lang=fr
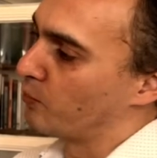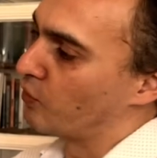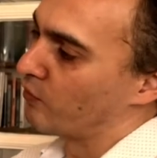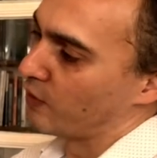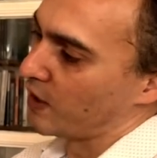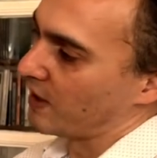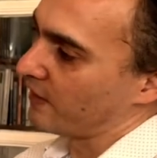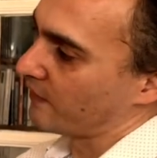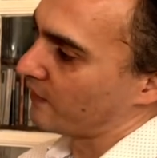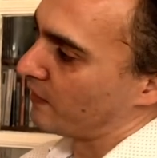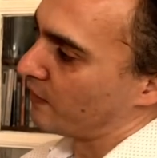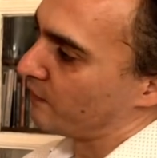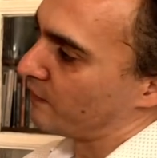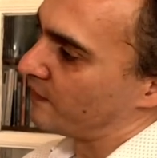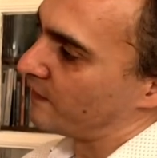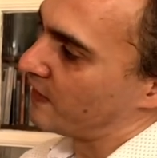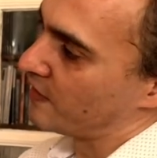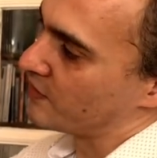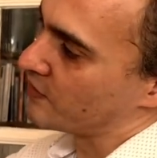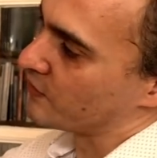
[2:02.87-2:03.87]
bon voilà, c'est un
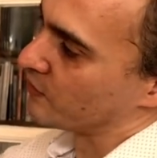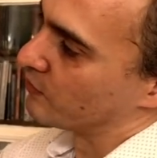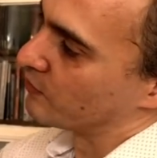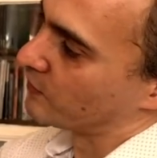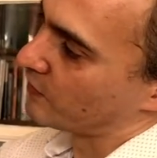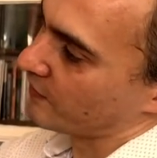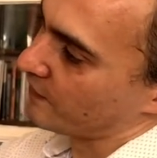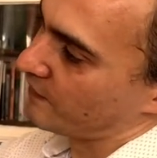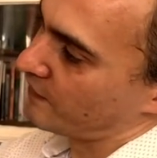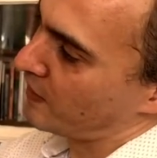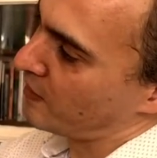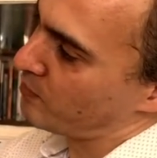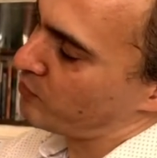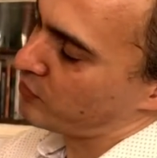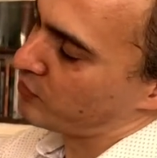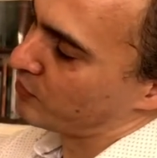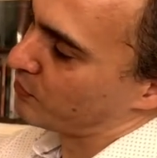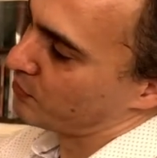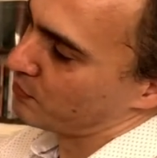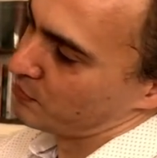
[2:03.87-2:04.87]
visage très simple.